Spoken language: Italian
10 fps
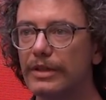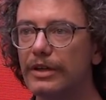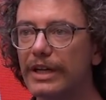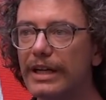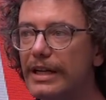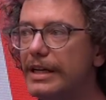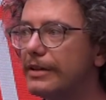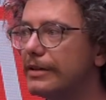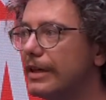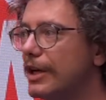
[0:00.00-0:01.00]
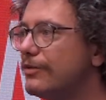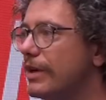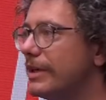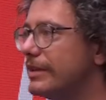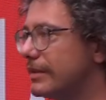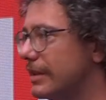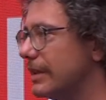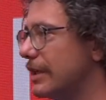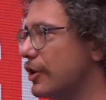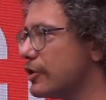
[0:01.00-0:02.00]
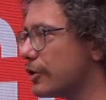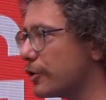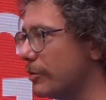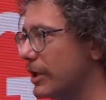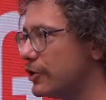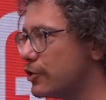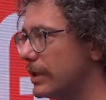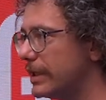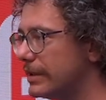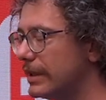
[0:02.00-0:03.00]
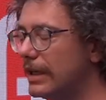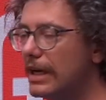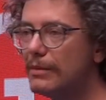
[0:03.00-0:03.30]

Re Lear e ovviamente il nostro Romeo e Giulietta.